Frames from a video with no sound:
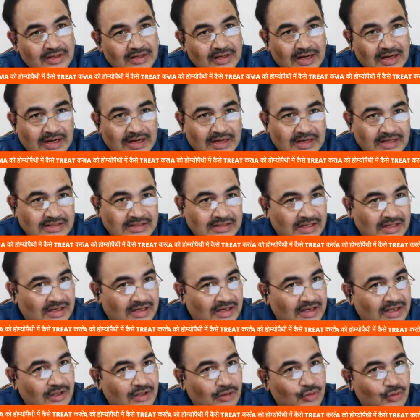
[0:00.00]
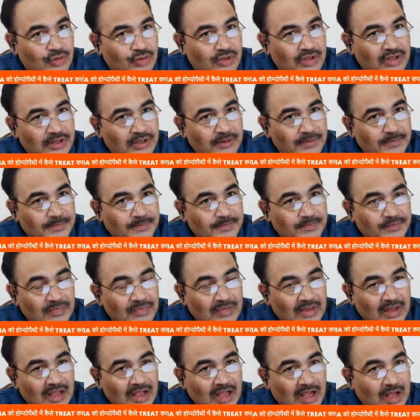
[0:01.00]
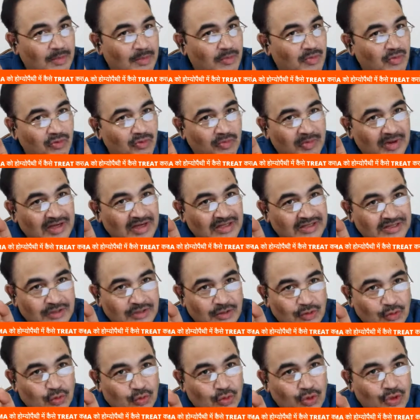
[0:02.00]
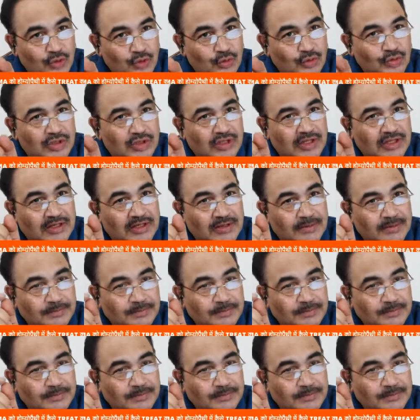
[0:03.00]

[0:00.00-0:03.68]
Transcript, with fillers: एड्रेस कर रही होगी हमें वो मेडिसिन ढूंढनी होती है